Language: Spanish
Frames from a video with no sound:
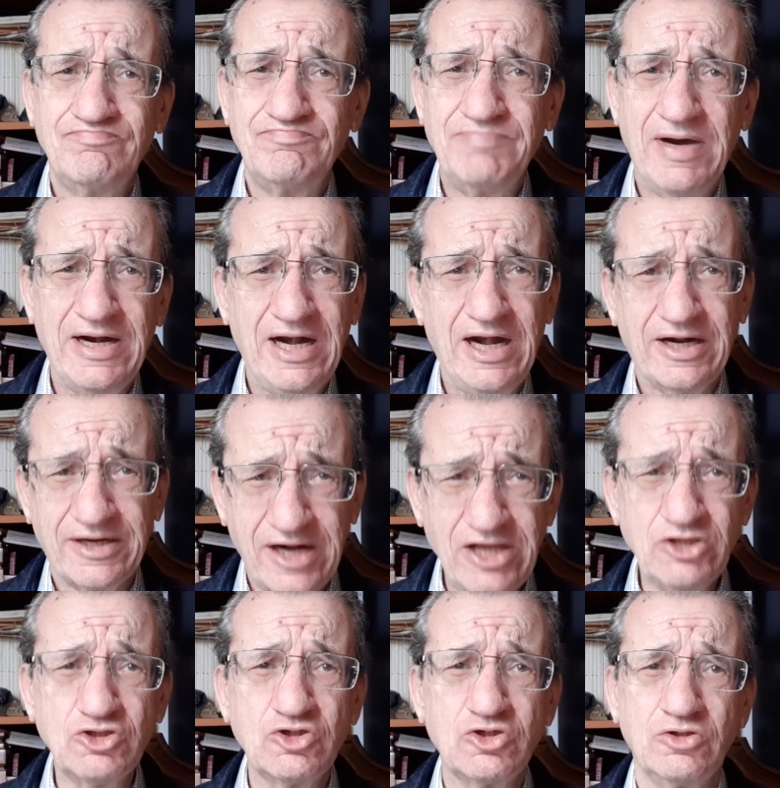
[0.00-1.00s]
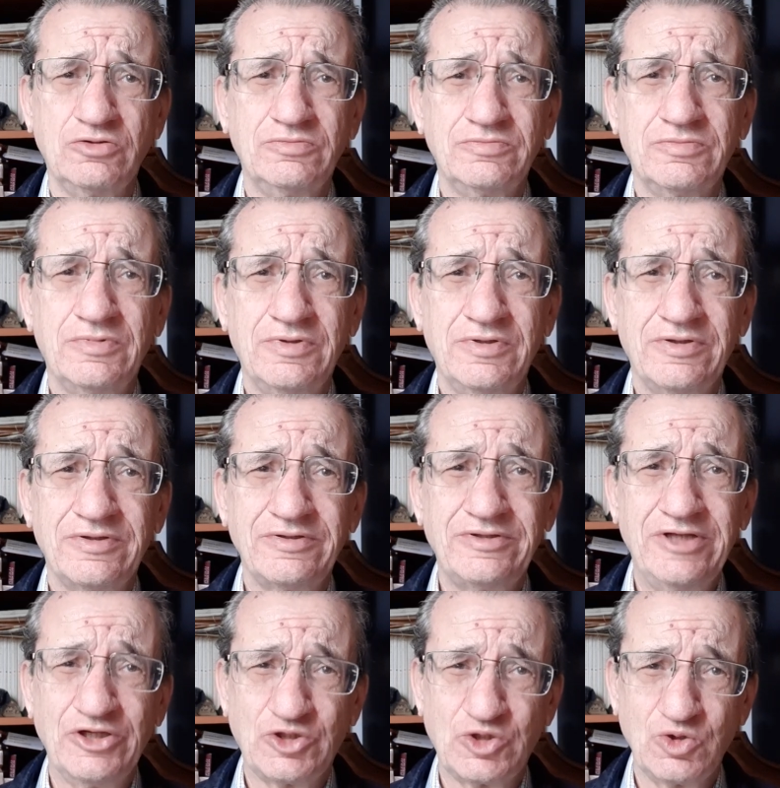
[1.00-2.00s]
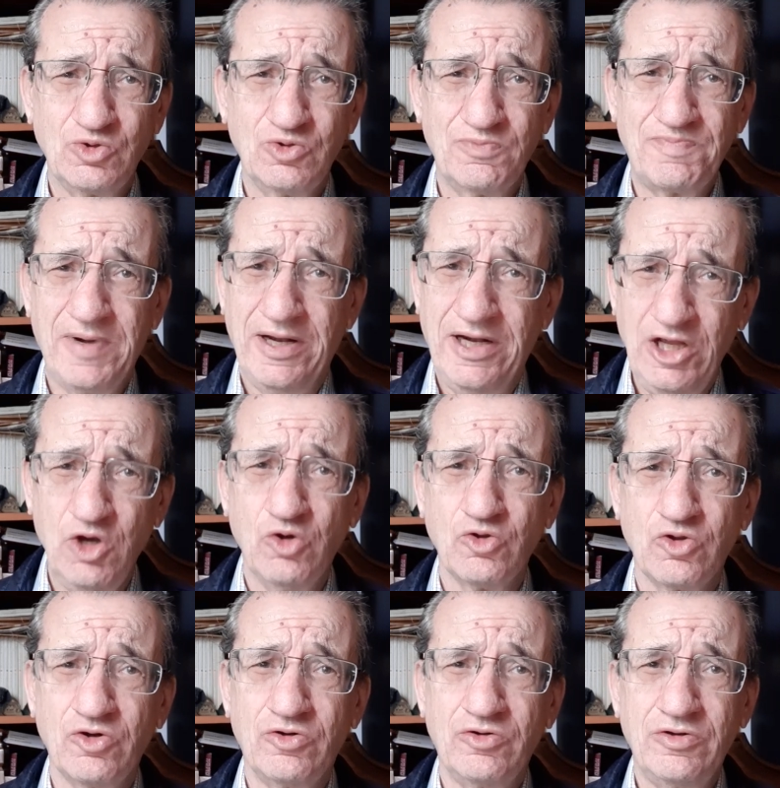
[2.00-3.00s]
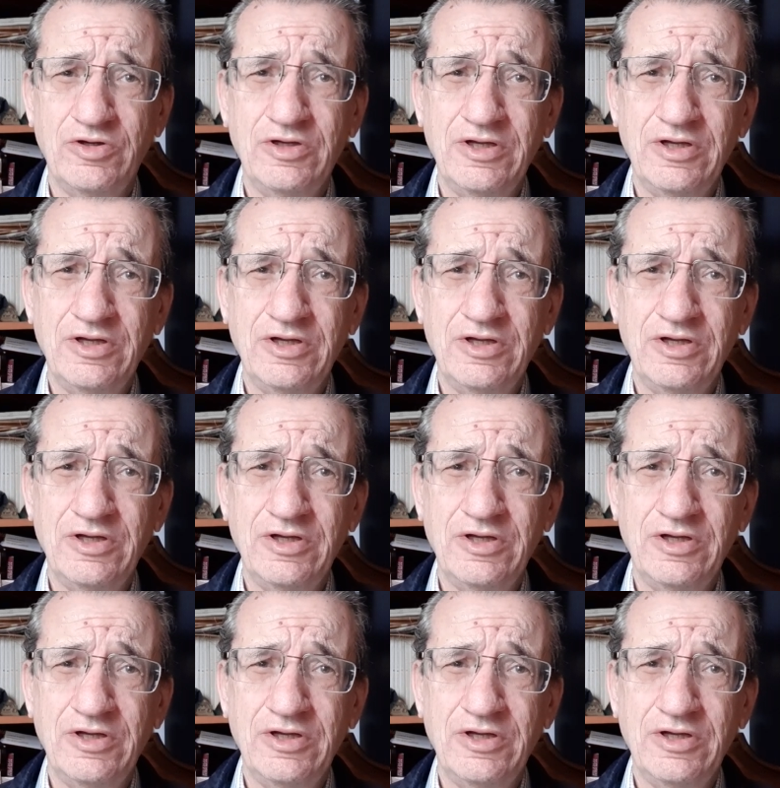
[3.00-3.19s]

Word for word: para el resto de su periodo